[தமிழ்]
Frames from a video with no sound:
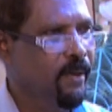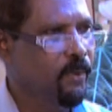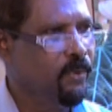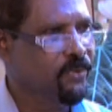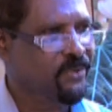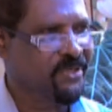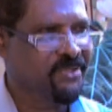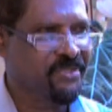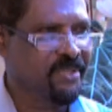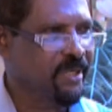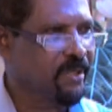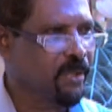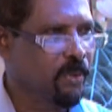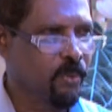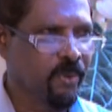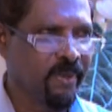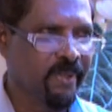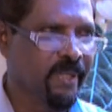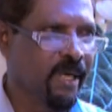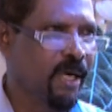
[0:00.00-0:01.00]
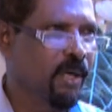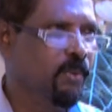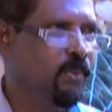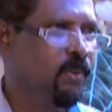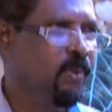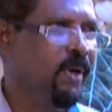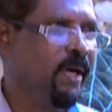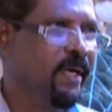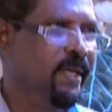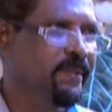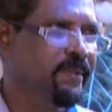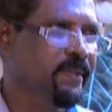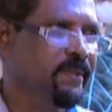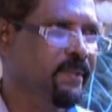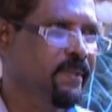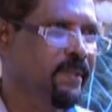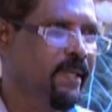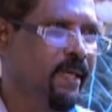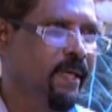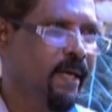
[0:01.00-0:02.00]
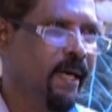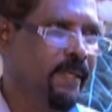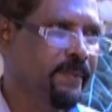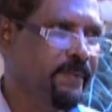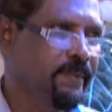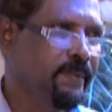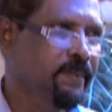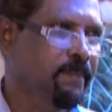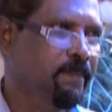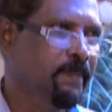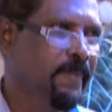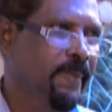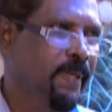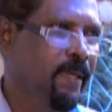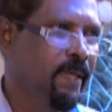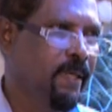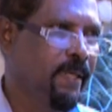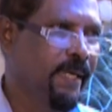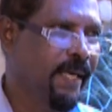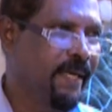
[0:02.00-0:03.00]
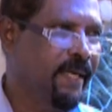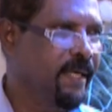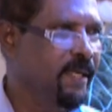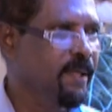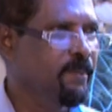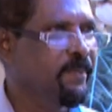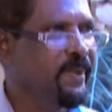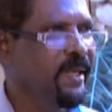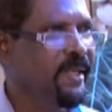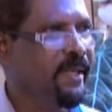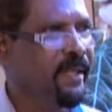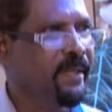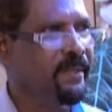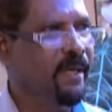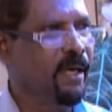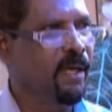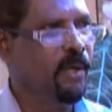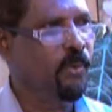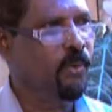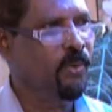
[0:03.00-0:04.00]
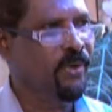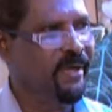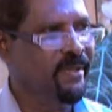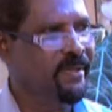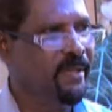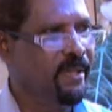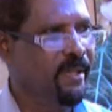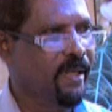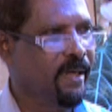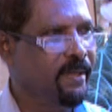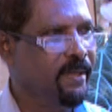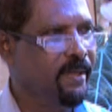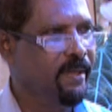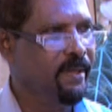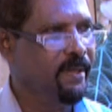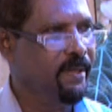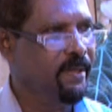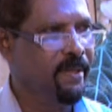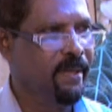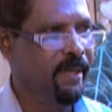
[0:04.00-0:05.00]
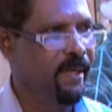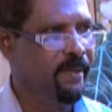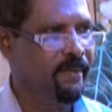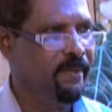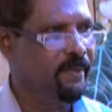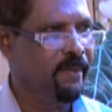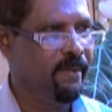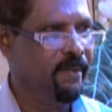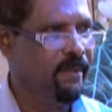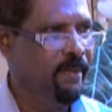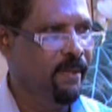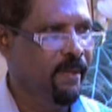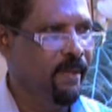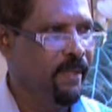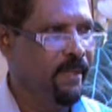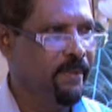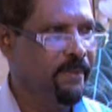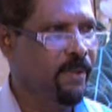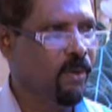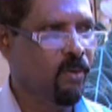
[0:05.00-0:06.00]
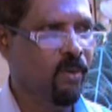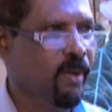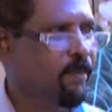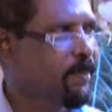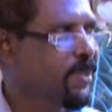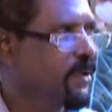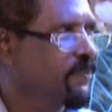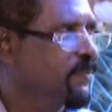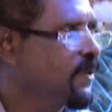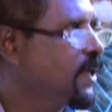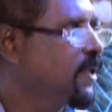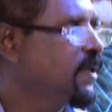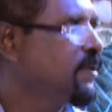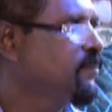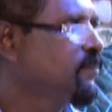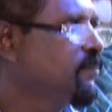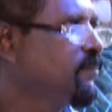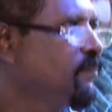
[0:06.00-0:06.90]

ஒரு சர்ச்சைக்குரியதாகவோ அல்லது அது இலக்கணம் மீறியதாகவோ இருந்ததாக நான் எதிர்கொள்ளப்படவில்லை